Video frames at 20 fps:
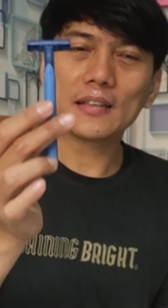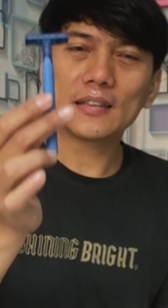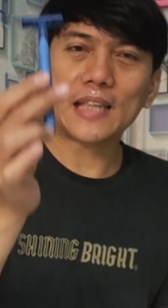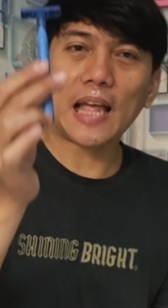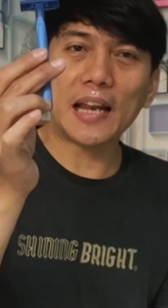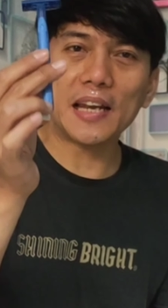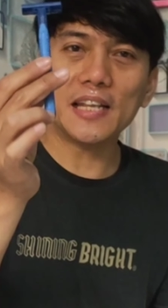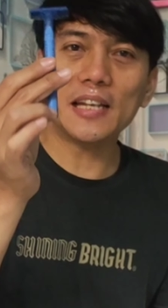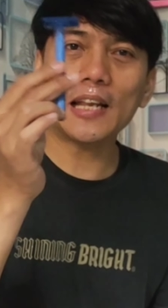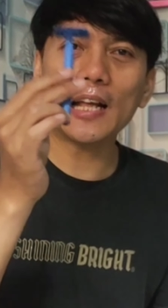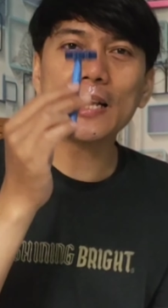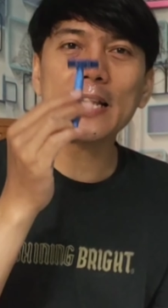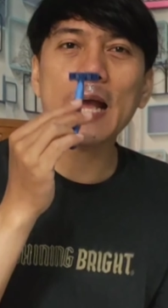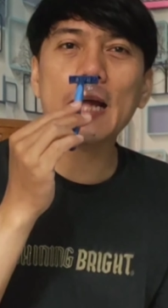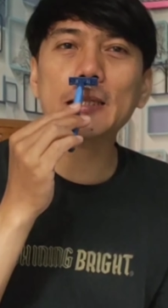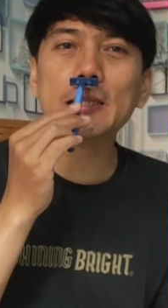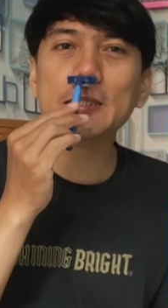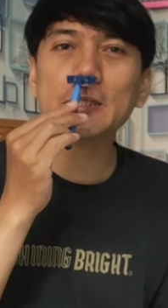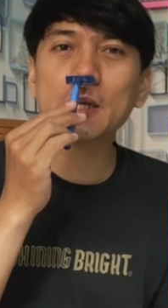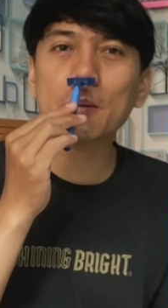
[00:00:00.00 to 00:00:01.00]
Tadi dari
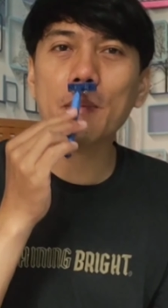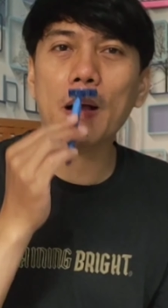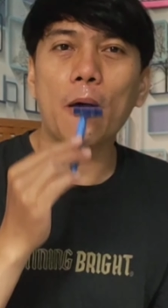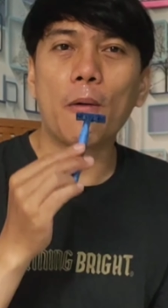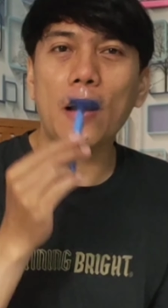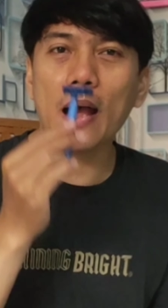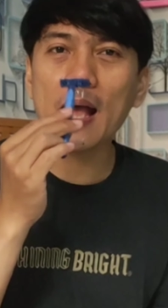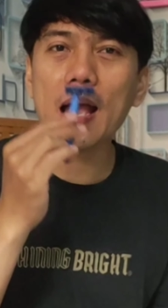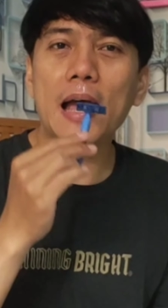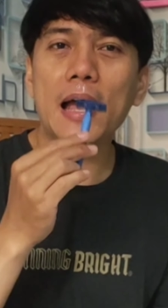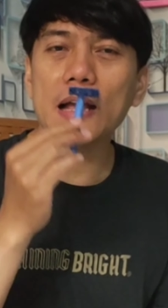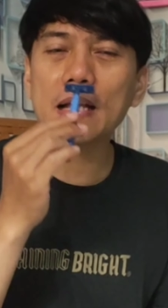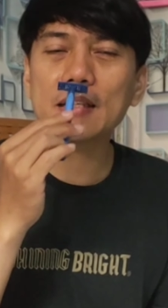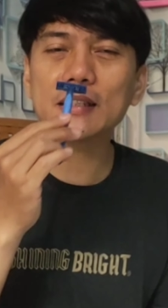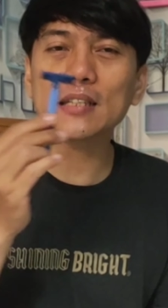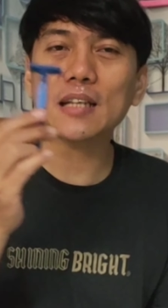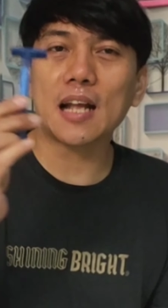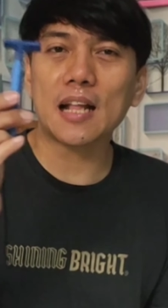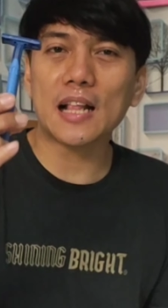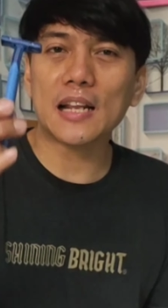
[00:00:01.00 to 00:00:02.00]
atas ke bawah,
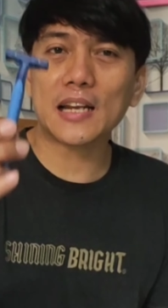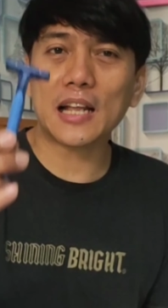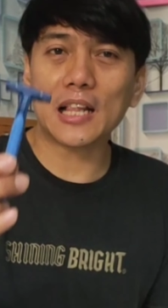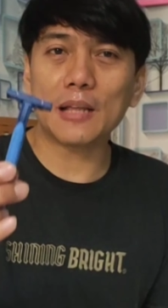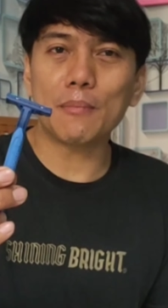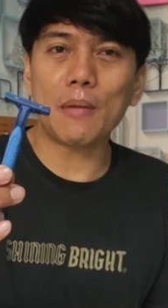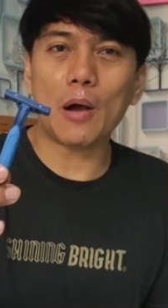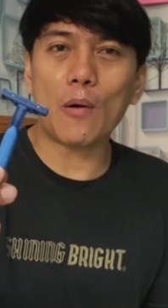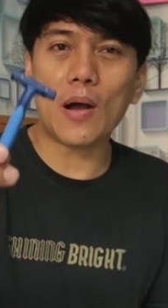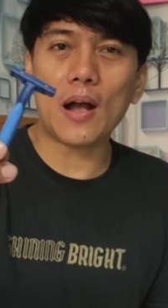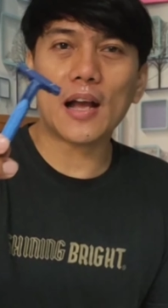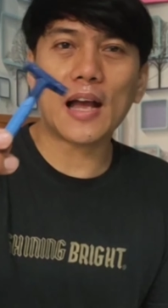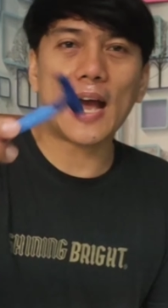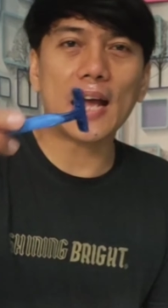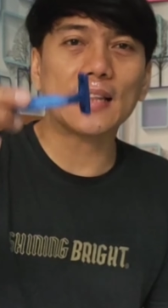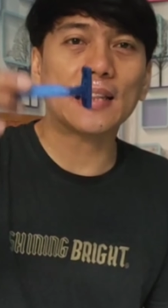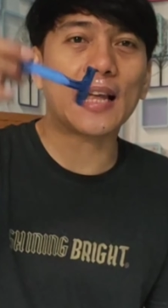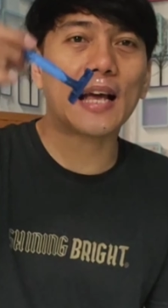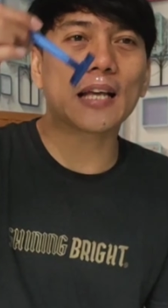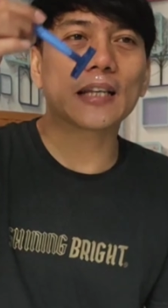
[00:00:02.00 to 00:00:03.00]
sekarang dari bawah ke
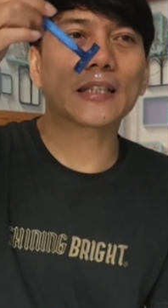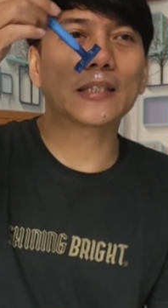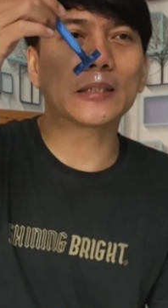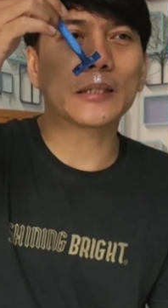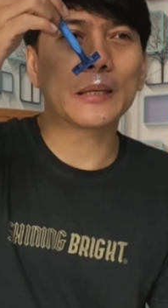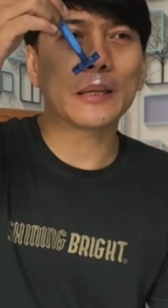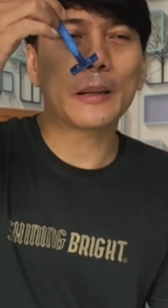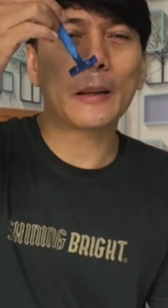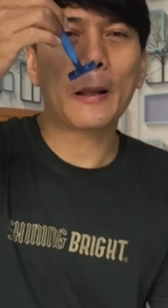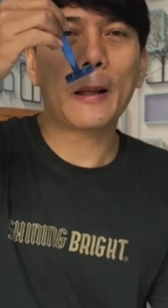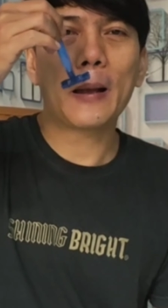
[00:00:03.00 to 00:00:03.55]
atas.